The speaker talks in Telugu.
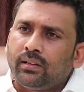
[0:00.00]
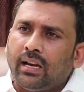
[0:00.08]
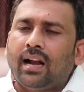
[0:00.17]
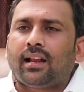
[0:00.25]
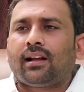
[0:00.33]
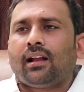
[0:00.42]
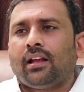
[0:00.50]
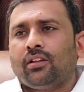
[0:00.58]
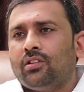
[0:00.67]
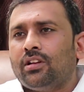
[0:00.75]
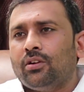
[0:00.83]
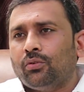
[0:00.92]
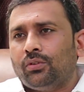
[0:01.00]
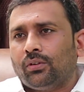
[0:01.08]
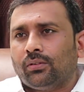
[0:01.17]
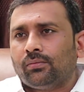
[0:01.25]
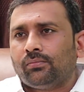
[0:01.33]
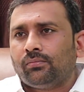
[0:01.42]
నాటకాల యుద్ధం
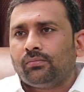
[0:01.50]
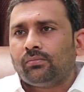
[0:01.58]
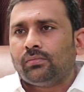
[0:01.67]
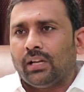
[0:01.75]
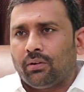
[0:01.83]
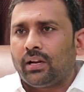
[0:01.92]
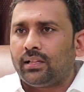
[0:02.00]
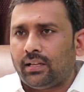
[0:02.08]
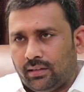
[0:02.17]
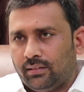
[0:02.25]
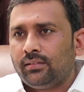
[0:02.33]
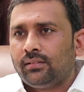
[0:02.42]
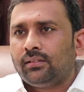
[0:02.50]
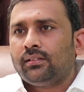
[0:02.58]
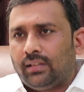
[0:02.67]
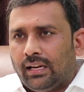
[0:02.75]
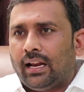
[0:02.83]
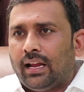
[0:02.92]
చెబుతున్నాం ఎవరైతే
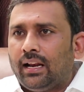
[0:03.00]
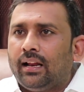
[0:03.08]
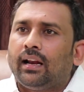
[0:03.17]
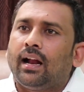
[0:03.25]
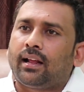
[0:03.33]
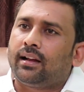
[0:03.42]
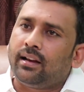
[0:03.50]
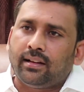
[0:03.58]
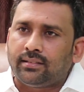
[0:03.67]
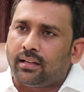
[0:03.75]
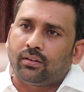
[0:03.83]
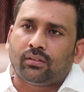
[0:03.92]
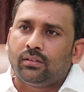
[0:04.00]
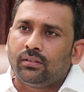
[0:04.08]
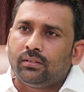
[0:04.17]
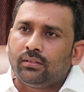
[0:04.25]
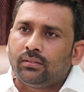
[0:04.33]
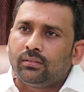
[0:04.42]
ఇలా ఇలా నాటకాలు వేశారో
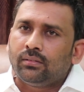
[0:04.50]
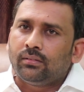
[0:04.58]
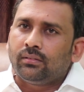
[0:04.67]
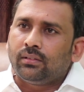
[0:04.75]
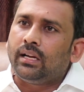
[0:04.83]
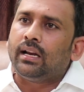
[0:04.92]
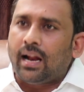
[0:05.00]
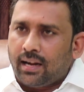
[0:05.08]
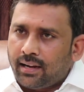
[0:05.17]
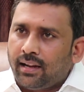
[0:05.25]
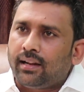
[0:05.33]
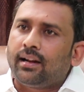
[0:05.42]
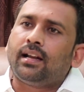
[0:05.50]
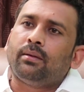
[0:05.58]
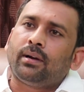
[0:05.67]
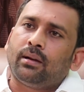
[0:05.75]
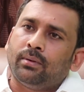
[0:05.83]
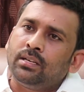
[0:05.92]
ఈ నాటకాలు
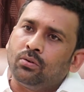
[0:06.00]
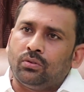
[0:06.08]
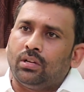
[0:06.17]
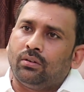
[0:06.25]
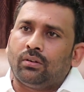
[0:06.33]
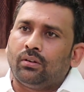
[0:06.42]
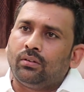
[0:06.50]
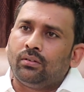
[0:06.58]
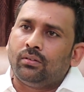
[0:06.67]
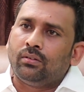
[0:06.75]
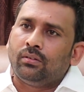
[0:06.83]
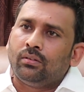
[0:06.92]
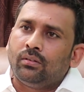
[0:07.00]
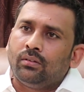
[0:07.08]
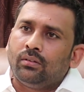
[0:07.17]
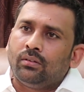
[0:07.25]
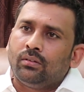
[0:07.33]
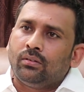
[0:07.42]
కట్టిపెట్టమని చెబుతా
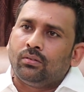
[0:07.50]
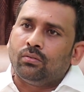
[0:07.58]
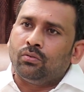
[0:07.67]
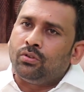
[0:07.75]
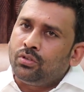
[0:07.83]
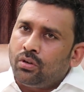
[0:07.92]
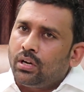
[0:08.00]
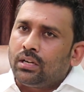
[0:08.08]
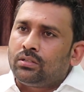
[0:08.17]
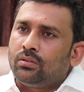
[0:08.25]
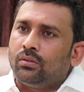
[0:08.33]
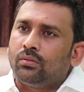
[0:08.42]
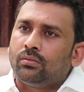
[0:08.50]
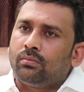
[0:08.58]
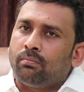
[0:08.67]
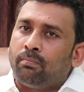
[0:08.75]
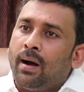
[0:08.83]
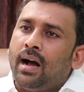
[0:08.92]
ఉద్యోగస్తులు
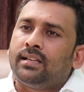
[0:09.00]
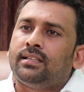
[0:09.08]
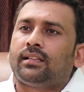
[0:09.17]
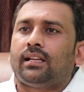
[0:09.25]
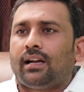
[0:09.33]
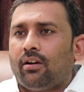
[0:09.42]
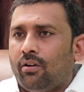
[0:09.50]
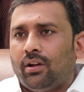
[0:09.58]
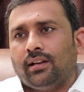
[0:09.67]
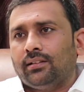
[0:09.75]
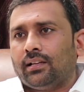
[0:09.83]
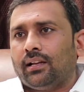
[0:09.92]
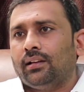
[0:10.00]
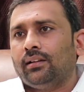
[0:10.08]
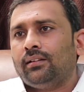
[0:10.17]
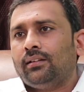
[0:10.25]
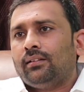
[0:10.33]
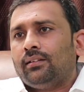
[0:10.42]
బాధ్యతగా వ్యవహరించాలి
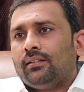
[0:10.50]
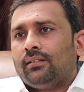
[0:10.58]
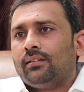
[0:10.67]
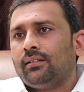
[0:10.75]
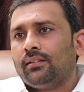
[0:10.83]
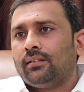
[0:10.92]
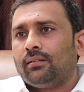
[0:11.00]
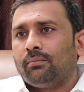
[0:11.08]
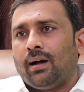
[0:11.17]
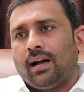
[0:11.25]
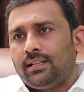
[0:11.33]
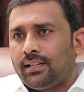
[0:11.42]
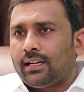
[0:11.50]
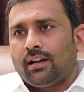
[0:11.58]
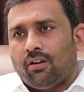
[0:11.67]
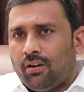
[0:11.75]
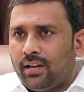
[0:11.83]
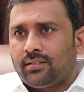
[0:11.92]
బాధ్యతగా
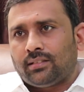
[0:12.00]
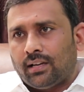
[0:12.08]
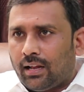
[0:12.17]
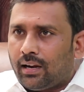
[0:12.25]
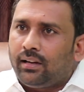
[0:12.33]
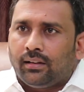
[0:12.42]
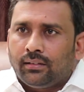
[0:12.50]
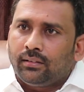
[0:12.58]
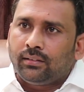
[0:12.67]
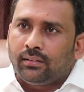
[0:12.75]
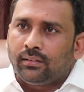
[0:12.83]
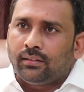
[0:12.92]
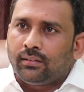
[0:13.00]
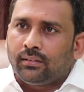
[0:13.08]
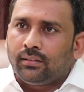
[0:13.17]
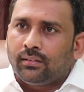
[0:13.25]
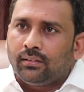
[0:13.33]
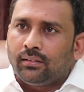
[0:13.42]
వ్యవహరిస్తున్నారా
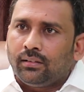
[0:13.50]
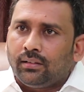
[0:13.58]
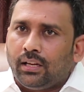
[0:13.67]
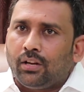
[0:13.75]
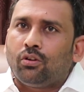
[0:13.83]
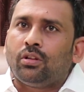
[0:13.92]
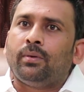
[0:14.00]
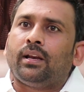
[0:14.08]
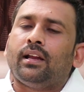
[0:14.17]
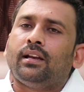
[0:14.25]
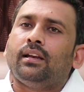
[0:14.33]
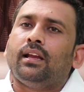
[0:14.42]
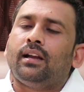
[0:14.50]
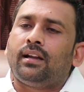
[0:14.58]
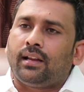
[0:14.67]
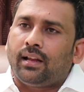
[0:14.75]
ఈరోజు మీరు ఏంటి ఏంటి